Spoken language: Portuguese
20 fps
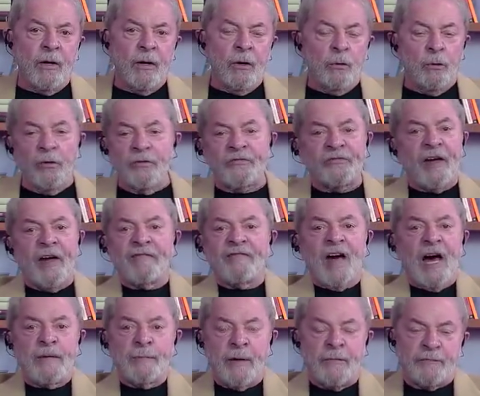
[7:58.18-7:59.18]
Ou se as
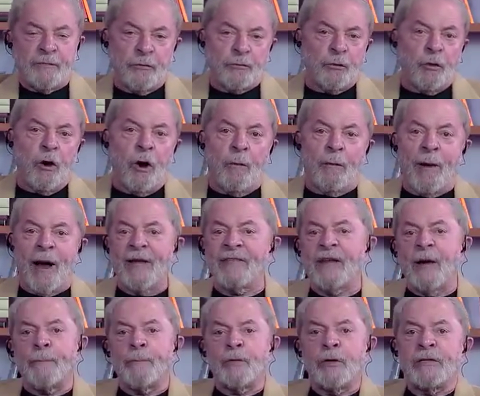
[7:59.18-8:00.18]
armas foram
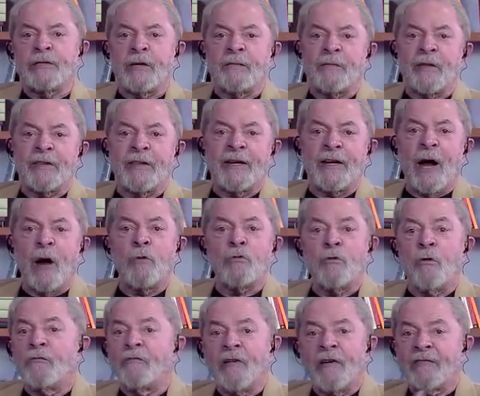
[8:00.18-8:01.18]
roubadas e a Polícia Federal
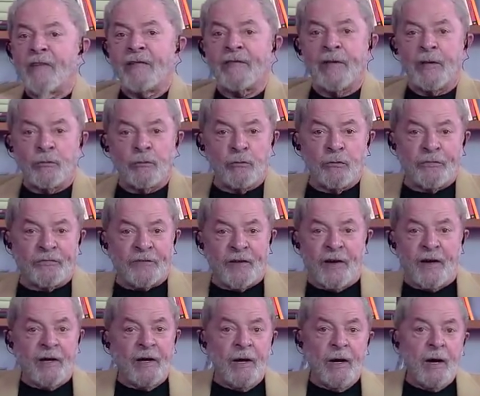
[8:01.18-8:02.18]
não fez a
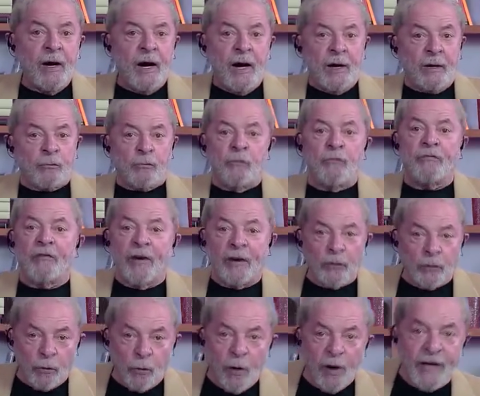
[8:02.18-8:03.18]
denúncia ah, com
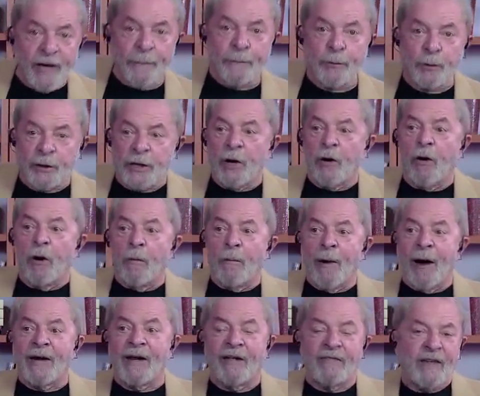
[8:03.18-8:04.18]
vergonha porque
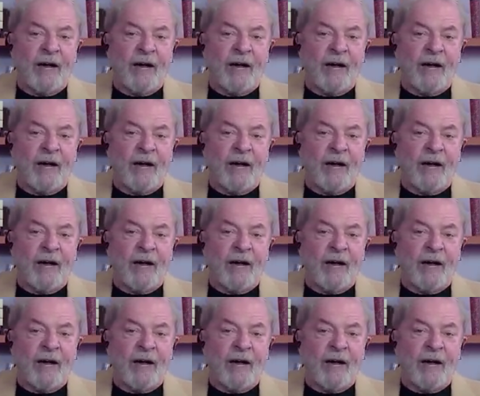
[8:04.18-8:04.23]
roubaram as